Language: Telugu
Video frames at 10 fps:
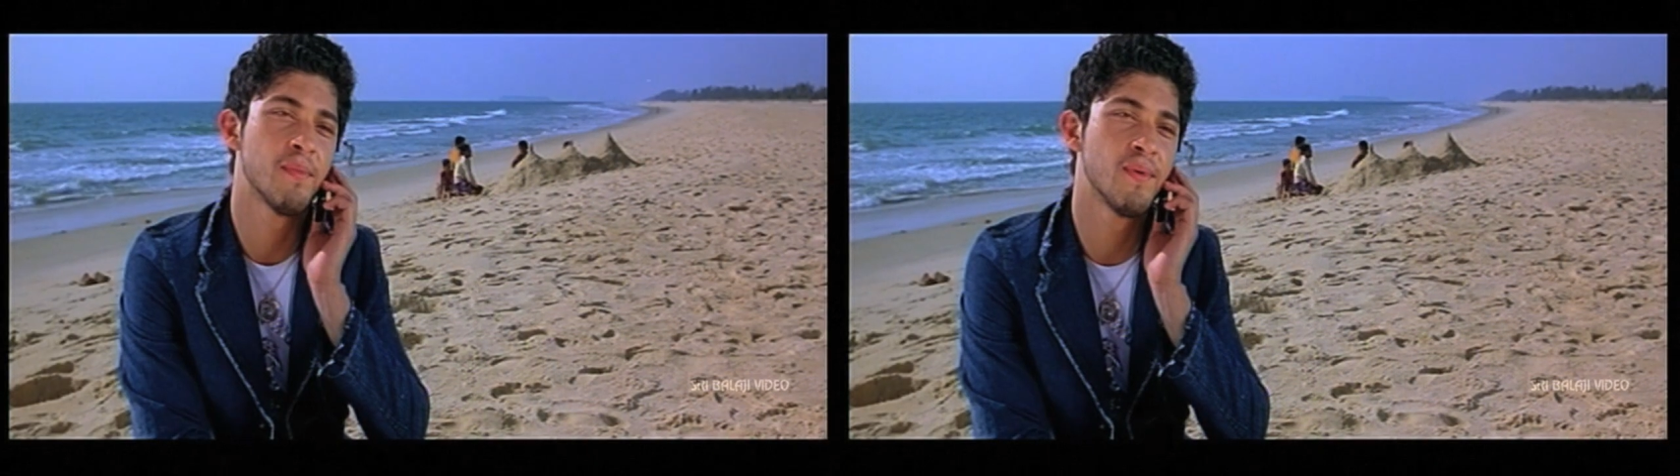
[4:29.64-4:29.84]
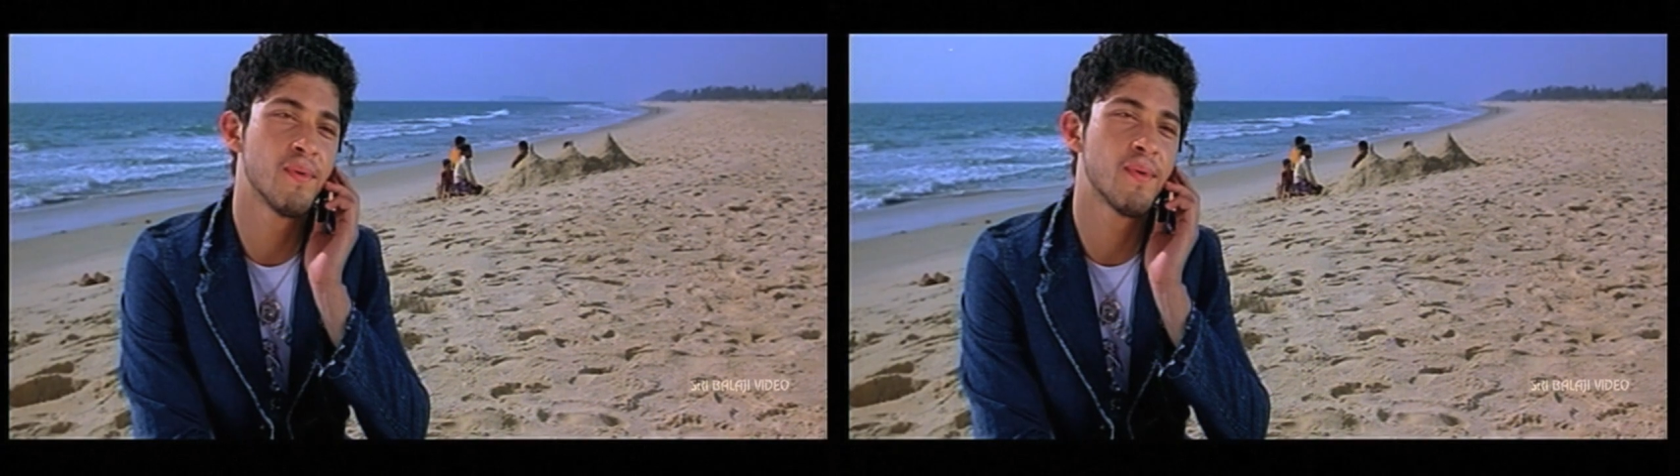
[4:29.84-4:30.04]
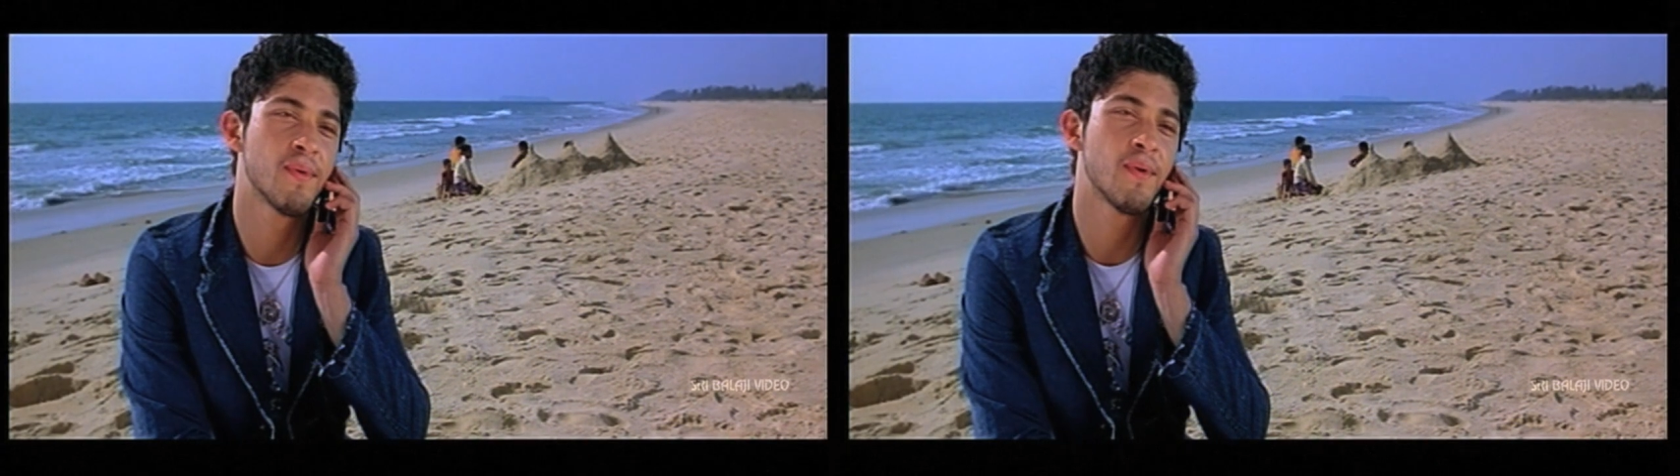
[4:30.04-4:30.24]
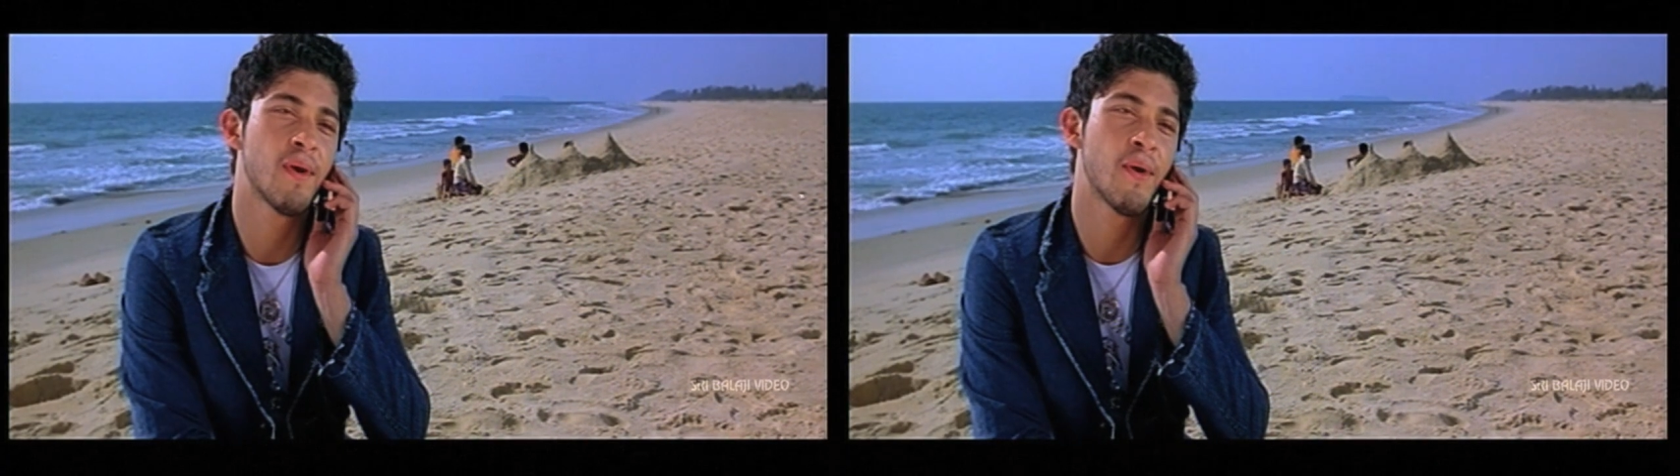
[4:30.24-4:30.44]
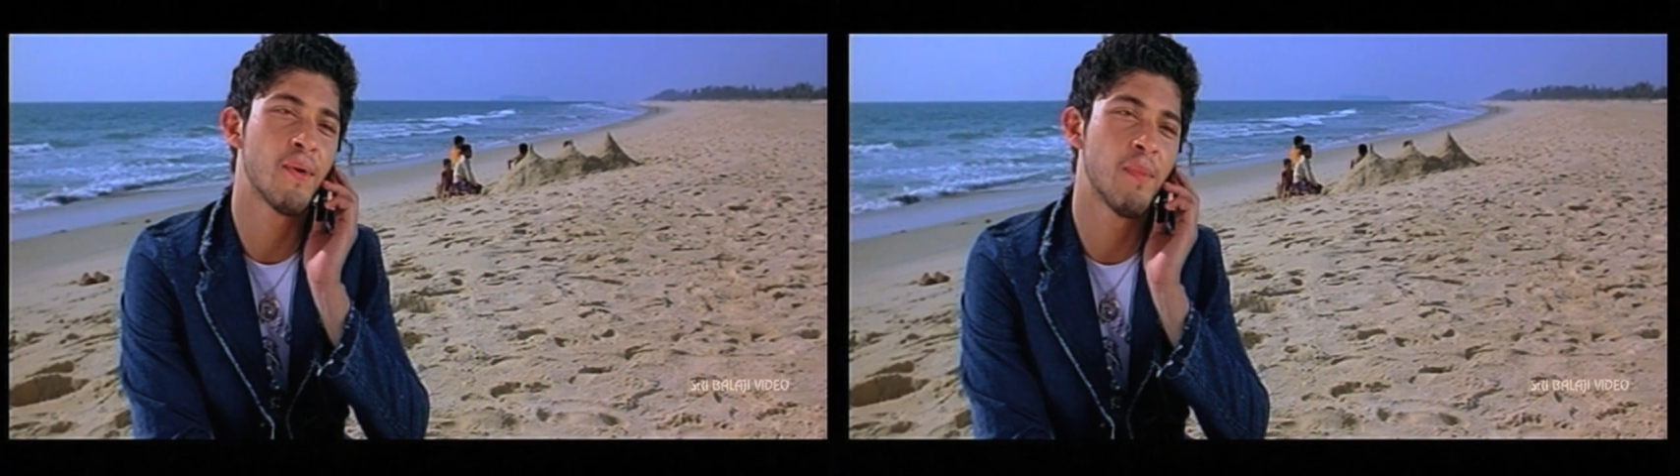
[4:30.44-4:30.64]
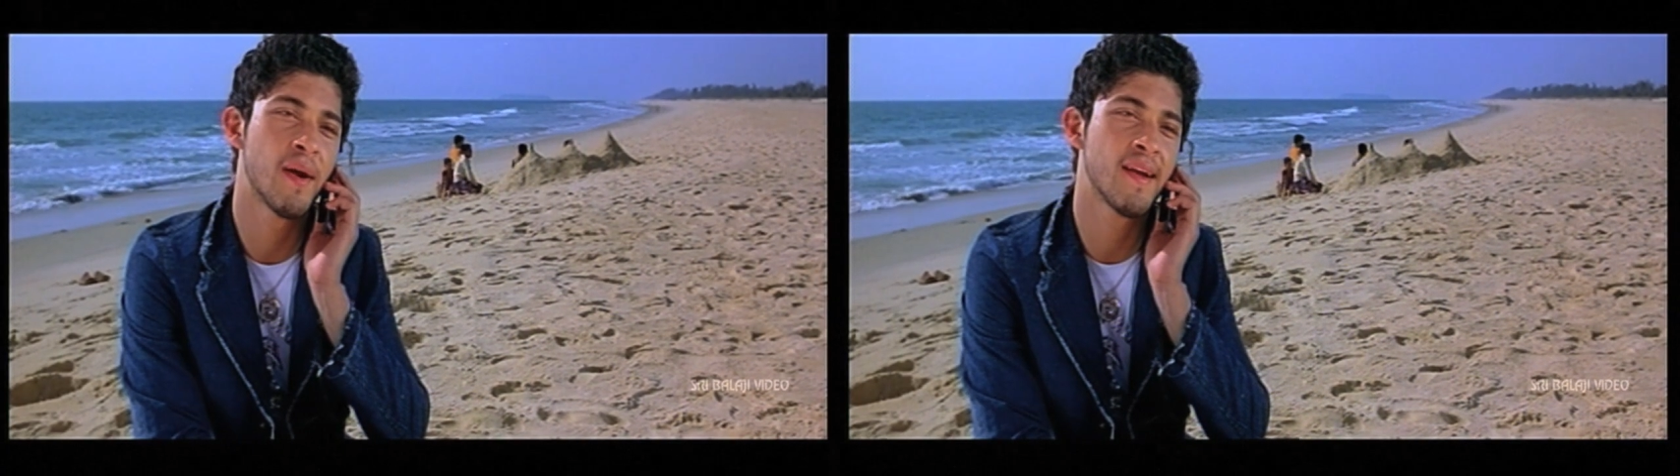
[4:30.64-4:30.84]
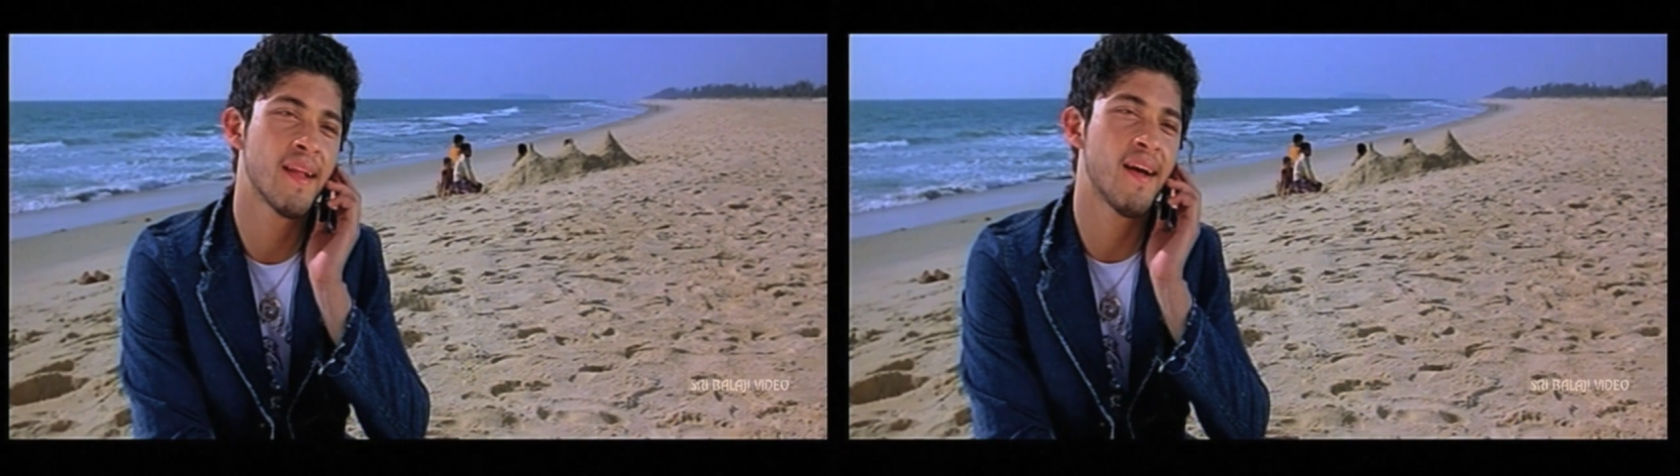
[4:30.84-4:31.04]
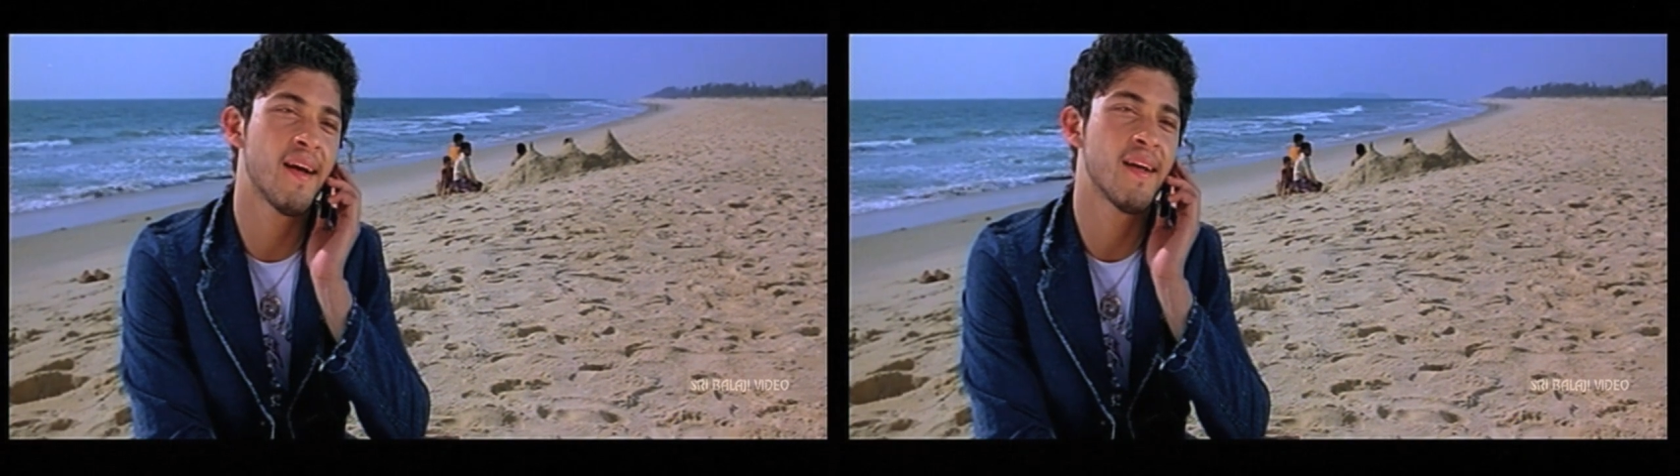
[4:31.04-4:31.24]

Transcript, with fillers: ముక్కు తన చెంపలు